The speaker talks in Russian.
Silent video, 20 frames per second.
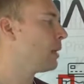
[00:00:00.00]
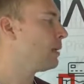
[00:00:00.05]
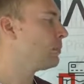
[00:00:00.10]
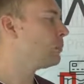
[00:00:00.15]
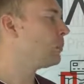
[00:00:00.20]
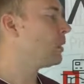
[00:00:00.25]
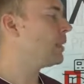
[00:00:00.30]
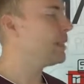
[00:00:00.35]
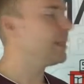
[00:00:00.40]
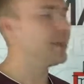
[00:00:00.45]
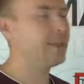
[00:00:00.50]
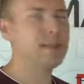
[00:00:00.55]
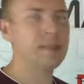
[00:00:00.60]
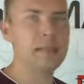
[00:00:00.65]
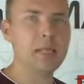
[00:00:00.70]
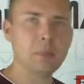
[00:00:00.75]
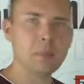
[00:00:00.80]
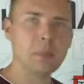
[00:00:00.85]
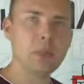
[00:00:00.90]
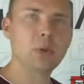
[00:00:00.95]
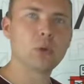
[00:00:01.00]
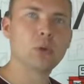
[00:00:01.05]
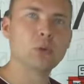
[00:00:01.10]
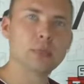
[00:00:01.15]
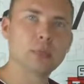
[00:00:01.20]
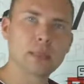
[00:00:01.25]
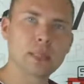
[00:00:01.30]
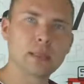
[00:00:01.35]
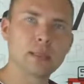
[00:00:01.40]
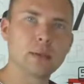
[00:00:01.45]
Мы не
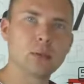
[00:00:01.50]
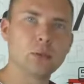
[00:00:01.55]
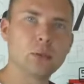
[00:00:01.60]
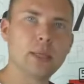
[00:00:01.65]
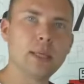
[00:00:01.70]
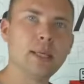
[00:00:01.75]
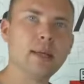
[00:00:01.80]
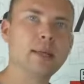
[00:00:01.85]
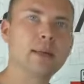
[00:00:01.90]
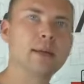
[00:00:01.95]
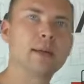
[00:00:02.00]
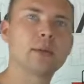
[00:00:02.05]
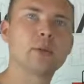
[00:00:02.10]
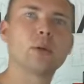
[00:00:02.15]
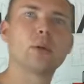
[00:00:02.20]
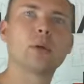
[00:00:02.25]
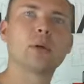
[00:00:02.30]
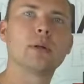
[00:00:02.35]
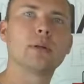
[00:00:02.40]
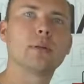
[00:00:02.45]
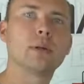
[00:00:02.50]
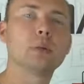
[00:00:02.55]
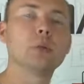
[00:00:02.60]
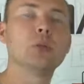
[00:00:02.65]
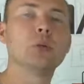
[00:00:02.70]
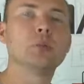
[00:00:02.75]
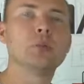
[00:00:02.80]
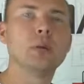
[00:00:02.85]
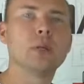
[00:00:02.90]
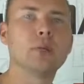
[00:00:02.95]
берем тех людей, которые
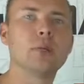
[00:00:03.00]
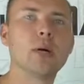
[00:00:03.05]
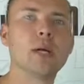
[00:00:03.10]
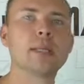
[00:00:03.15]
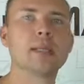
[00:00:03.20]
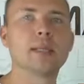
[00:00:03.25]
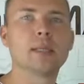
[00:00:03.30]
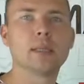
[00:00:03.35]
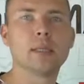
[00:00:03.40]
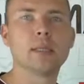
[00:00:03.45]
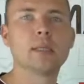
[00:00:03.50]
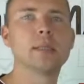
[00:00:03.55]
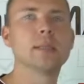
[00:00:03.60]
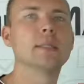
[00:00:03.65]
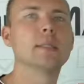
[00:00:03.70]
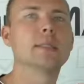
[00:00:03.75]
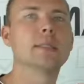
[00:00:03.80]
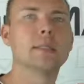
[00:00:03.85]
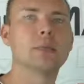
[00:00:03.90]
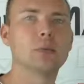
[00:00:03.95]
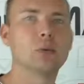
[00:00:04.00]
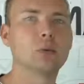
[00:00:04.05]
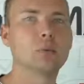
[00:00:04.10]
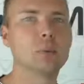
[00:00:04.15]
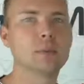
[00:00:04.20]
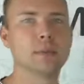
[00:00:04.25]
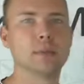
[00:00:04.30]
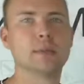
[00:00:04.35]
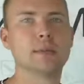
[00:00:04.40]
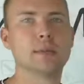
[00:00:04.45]
вообще плевать хотели на сетевой
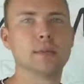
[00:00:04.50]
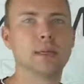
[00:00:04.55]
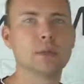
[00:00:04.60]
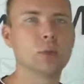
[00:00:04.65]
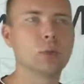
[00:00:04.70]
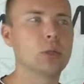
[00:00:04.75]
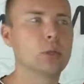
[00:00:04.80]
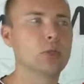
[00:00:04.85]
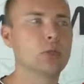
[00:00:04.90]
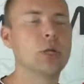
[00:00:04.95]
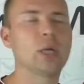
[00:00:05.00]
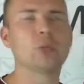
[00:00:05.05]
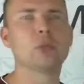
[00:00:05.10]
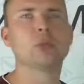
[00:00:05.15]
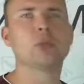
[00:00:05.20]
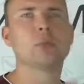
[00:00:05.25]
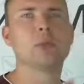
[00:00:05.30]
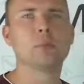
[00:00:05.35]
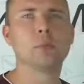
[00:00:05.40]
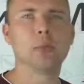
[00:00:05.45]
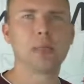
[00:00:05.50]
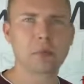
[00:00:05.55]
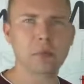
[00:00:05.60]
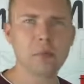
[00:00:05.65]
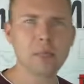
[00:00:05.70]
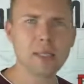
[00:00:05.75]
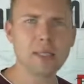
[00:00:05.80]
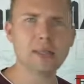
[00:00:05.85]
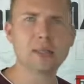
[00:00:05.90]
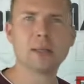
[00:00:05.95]
бизнес, которые считают, что это
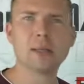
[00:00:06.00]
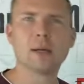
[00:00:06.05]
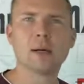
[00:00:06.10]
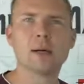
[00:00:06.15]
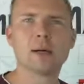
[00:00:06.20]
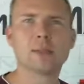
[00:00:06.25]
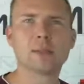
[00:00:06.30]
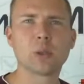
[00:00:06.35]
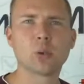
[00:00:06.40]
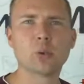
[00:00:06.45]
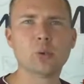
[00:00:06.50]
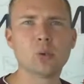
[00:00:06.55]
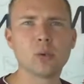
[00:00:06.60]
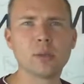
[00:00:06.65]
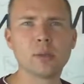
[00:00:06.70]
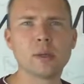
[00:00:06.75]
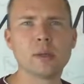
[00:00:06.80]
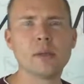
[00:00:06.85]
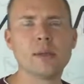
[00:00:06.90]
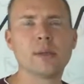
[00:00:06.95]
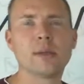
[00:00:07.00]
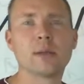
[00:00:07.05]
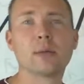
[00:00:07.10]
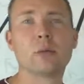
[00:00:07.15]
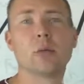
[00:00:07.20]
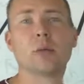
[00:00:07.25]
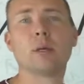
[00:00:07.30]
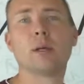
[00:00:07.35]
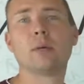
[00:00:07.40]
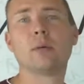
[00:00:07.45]
пирамида, лохотрон,
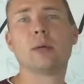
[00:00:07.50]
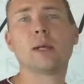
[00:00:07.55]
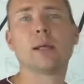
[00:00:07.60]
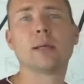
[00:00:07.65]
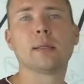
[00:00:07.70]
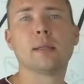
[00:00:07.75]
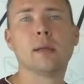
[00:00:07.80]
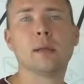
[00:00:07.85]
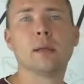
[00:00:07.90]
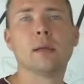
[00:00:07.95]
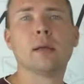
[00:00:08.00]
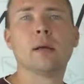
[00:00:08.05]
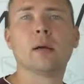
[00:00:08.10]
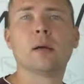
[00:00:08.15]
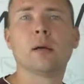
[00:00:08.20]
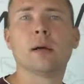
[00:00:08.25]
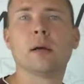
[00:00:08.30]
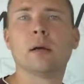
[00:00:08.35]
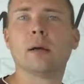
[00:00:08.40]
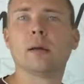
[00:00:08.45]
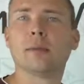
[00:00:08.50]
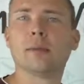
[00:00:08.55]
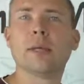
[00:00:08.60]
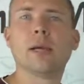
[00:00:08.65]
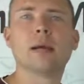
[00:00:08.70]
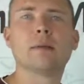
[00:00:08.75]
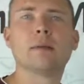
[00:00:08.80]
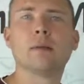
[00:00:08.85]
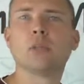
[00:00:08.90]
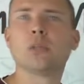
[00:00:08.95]
которые говорят – Э,
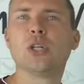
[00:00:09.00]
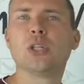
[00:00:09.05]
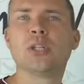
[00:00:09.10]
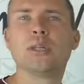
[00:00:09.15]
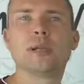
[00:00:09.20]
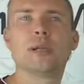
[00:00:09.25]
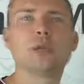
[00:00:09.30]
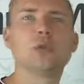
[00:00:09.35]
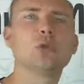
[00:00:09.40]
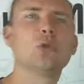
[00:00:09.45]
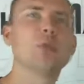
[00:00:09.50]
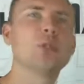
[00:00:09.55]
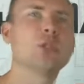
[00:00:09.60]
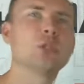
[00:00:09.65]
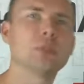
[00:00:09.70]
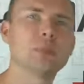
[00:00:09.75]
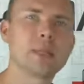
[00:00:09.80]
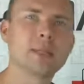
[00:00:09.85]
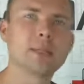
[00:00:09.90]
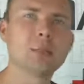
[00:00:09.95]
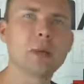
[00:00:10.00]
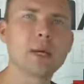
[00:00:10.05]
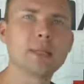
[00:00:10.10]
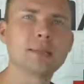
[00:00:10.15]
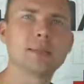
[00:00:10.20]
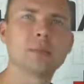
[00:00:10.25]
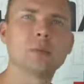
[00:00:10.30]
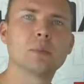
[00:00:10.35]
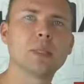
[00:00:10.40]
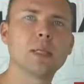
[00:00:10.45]
я вообще не хочу ничем
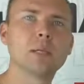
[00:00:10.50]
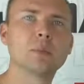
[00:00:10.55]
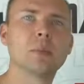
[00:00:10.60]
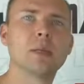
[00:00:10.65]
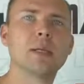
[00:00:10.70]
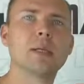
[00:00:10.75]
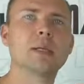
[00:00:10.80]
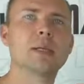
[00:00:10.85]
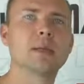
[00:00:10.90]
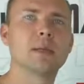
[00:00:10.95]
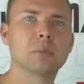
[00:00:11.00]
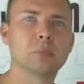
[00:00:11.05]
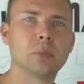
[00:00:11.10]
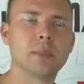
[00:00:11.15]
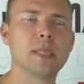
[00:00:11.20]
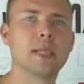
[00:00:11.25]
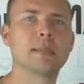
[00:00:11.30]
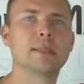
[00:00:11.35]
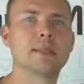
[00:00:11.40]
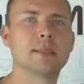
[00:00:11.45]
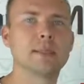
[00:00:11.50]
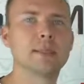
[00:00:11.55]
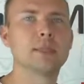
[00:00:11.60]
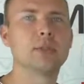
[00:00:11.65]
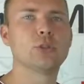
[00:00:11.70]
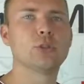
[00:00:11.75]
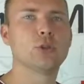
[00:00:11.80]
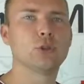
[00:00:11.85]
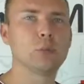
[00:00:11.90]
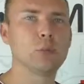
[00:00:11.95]
заниматься, мне моих 15
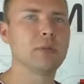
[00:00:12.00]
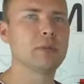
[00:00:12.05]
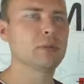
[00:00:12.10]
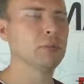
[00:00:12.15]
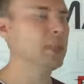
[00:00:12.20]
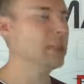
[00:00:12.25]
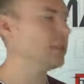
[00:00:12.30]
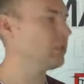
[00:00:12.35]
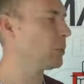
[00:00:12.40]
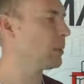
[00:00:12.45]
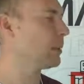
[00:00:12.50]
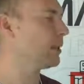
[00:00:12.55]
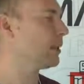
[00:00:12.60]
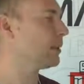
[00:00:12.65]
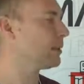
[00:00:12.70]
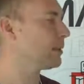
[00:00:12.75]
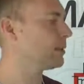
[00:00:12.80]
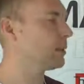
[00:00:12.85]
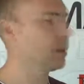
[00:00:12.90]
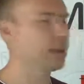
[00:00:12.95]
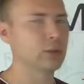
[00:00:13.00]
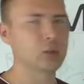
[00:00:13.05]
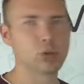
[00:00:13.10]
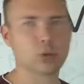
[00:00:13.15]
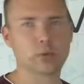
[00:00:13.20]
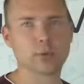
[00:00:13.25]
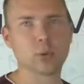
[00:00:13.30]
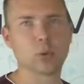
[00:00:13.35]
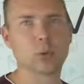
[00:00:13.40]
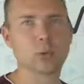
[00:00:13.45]
тысяч рублей в месяц вполне
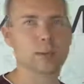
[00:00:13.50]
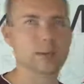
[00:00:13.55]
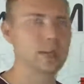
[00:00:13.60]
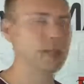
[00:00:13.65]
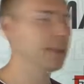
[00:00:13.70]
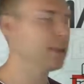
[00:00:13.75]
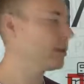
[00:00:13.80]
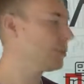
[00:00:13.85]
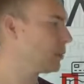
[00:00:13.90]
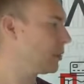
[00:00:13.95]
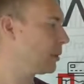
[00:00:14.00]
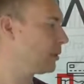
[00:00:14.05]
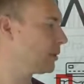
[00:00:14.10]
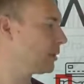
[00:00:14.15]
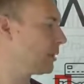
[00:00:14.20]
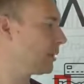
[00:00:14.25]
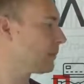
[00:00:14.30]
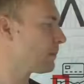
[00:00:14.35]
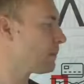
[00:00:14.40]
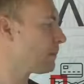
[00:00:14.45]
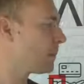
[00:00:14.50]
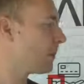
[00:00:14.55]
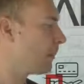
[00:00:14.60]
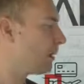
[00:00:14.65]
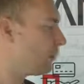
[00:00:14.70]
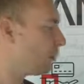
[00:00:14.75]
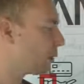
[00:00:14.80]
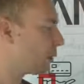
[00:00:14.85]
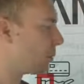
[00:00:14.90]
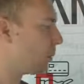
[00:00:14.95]
достаточно, все, отстаньте от меня все.
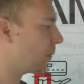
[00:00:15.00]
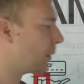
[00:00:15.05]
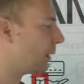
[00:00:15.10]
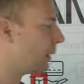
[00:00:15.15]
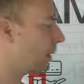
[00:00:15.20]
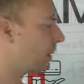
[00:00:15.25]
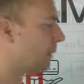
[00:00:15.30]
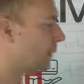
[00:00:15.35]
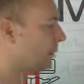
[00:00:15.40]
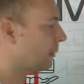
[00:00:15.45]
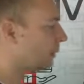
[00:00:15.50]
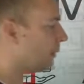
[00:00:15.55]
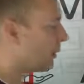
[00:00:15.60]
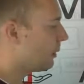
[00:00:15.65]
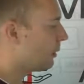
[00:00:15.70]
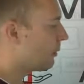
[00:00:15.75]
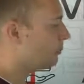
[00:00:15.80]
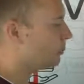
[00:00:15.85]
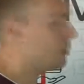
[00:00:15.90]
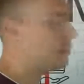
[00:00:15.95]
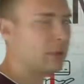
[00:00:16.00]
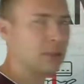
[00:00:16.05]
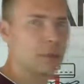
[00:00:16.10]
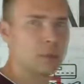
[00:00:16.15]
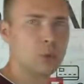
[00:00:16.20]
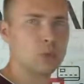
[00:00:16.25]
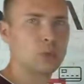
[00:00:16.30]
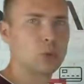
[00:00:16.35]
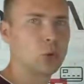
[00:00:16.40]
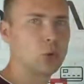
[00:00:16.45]
И вот смотрите, мы
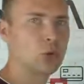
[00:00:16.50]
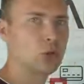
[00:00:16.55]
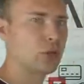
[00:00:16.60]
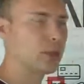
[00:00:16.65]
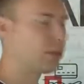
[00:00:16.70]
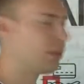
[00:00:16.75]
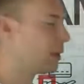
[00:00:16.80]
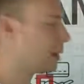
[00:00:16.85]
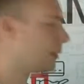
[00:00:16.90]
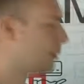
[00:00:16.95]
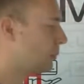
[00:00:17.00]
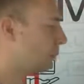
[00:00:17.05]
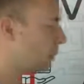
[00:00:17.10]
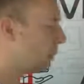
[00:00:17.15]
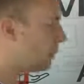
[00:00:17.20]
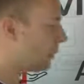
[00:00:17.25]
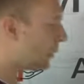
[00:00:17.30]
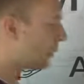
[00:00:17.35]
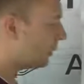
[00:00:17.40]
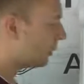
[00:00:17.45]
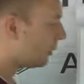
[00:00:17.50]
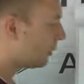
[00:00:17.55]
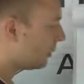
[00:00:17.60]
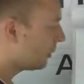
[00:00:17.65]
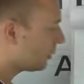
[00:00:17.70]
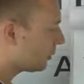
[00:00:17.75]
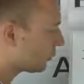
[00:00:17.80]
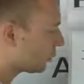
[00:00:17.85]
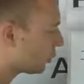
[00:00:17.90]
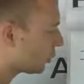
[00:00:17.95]
возьмем 100 человек, например,
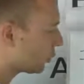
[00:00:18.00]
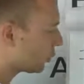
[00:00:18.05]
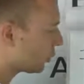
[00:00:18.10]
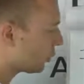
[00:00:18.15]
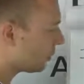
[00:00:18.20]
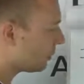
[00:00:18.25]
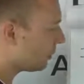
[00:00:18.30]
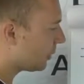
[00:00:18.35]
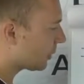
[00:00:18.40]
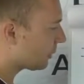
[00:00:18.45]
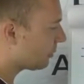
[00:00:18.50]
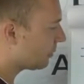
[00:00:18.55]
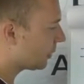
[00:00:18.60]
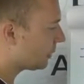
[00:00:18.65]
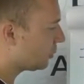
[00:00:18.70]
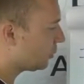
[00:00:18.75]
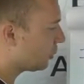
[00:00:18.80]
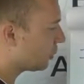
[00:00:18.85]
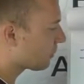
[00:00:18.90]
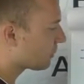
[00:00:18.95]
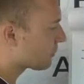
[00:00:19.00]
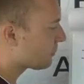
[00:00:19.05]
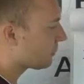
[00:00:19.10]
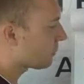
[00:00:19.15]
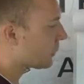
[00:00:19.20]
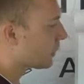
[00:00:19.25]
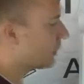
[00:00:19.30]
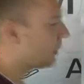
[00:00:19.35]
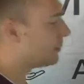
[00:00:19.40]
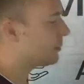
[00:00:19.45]
100 человек возьмем
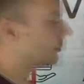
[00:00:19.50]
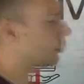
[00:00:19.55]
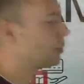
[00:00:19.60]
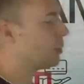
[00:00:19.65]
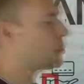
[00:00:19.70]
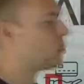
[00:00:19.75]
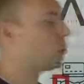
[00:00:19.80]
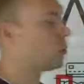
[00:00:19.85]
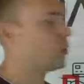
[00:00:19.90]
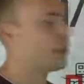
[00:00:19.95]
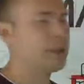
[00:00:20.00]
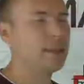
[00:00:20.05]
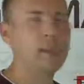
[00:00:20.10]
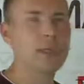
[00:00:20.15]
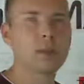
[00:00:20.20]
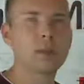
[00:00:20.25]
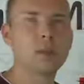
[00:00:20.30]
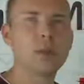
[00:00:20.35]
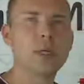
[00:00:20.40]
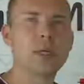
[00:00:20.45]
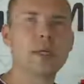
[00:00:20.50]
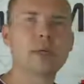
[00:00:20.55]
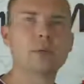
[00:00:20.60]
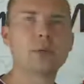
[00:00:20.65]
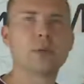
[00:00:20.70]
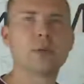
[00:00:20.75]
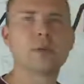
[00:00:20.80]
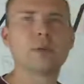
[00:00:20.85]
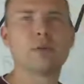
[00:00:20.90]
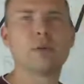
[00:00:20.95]
из аудитории тех людей,
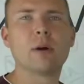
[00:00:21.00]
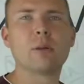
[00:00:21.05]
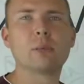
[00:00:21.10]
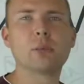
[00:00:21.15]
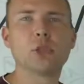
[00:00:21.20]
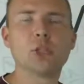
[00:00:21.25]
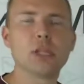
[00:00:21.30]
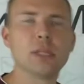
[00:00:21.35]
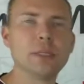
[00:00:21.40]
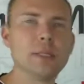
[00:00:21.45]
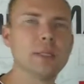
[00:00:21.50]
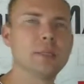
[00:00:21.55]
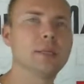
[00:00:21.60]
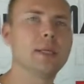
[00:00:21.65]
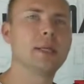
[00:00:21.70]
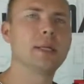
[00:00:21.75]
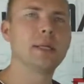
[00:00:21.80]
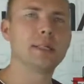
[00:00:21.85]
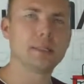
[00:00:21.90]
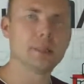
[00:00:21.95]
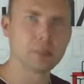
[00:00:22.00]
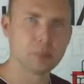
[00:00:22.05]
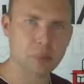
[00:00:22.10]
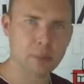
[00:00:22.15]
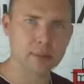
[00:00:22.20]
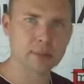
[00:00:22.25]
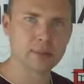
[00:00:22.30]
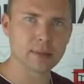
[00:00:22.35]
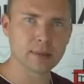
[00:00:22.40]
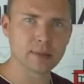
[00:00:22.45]
которым вообще не интересен
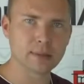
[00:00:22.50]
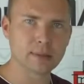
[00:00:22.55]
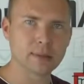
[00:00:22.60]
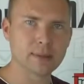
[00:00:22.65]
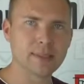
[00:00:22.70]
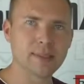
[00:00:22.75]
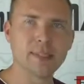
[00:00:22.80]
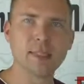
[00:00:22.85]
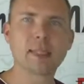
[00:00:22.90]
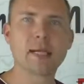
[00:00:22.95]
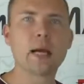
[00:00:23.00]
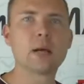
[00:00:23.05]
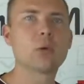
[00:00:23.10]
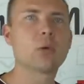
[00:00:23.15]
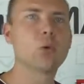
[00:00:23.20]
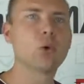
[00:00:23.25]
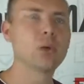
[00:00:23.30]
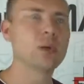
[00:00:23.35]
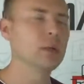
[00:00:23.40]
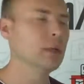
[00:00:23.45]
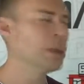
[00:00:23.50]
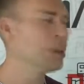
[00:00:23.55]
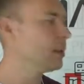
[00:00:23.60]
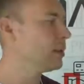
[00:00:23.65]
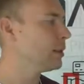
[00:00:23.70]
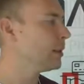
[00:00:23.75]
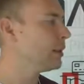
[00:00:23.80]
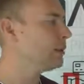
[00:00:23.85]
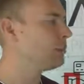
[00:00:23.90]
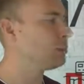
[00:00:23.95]
бизнес никакой,
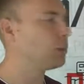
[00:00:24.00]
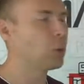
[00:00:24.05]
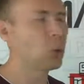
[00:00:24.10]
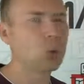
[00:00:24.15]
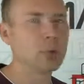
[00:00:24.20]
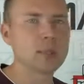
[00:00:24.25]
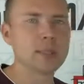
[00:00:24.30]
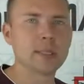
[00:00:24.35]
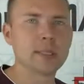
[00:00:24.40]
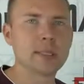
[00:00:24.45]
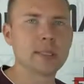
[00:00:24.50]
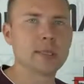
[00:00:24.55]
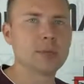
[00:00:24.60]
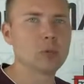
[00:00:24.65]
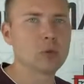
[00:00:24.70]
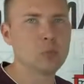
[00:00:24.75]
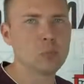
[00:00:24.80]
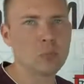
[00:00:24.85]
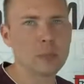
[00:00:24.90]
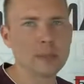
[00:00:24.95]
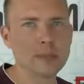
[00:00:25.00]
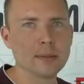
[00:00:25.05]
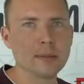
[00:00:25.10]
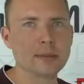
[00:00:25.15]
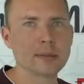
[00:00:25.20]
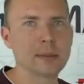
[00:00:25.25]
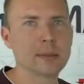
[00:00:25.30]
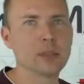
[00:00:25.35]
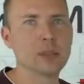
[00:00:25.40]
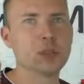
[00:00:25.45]
или просто сетевой
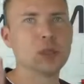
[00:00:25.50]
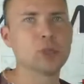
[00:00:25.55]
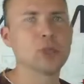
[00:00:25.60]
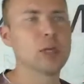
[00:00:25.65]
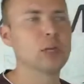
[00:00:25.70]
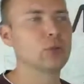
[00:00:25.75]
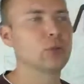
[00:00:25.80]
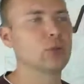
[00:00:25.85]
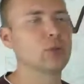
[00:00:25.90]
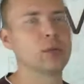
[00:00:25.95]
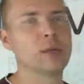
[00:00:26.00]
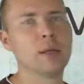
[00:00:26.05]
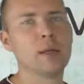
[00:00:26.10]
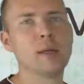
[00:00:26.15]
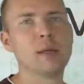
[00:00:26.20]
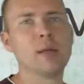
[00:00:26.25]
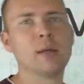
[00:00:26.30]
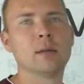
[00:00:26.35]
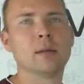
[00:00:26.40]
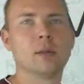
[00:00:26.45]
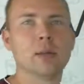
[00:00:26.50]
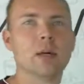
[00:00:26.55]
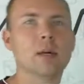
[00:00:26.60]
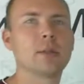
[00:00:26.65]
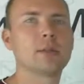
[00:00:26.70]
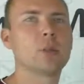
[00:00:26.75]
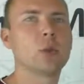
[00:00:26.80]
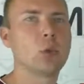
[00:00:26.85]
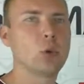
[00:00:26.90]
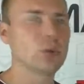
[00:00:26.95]
бизнес, они считают, что это
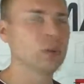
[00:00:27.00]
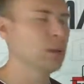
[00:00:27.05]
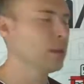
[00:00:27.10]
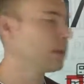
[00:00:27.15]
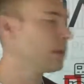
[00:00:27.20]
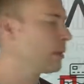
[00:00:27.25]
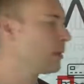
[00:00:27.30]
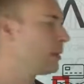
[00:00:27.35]
лохотрон.